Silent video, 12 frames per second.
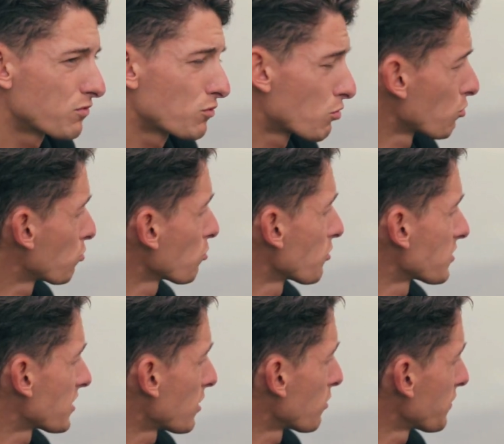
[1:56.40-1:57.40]

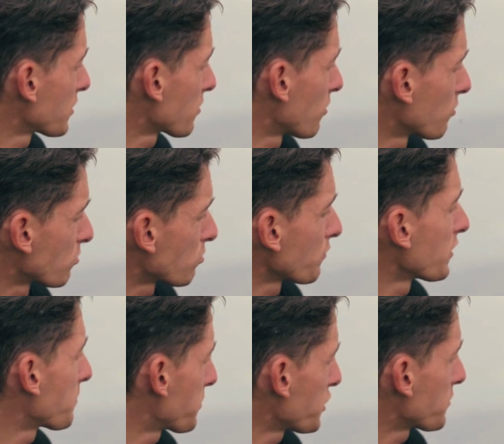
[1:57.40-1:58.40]
gruntując stanowisko
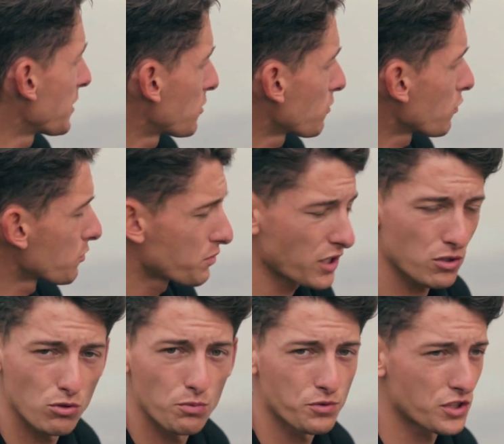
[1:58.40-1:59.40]
dosłownie 5 metrów od
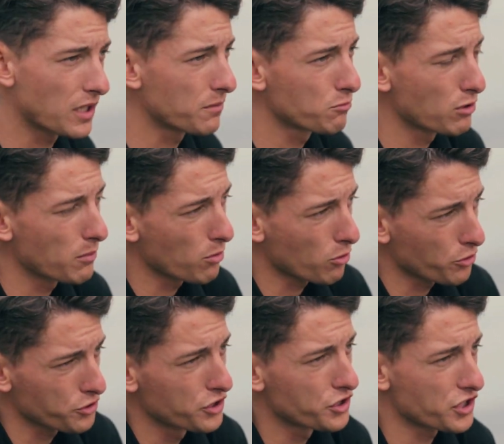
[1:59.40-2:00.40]
brzegu przy tam
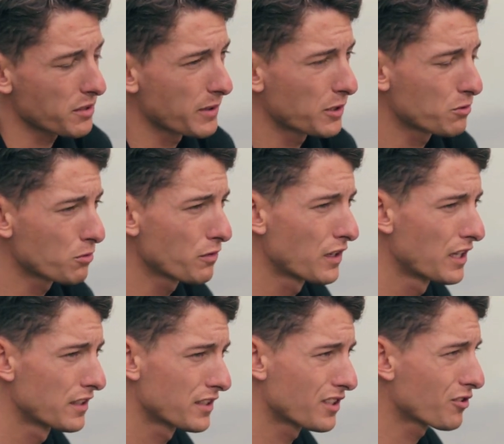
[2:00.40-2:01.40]
głębokości 3 metrów,
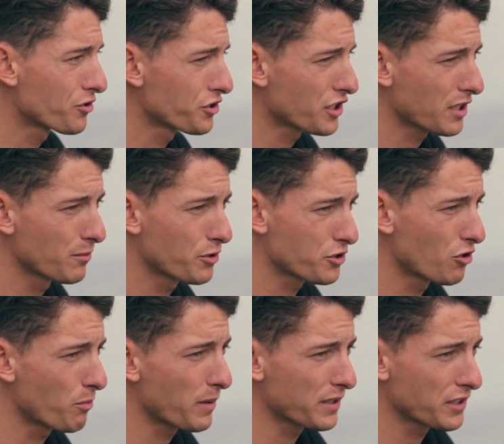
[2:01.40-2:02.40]
ten koszyczek może
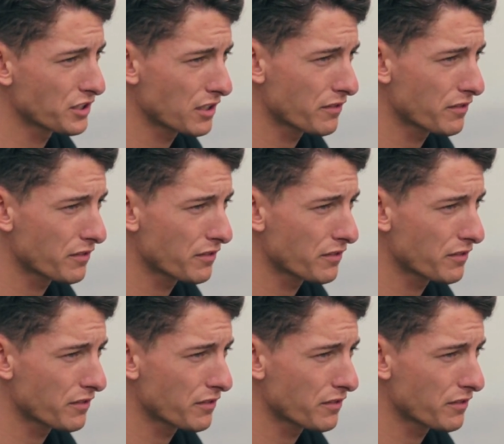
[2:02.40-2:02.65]
opadać